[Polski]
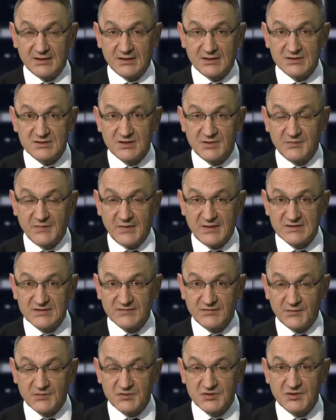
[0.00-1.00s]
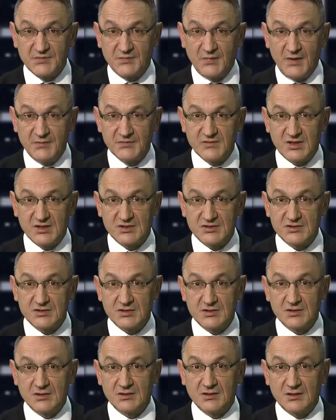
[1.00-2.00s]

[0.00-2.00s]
Żeby Państwu przypomnieć,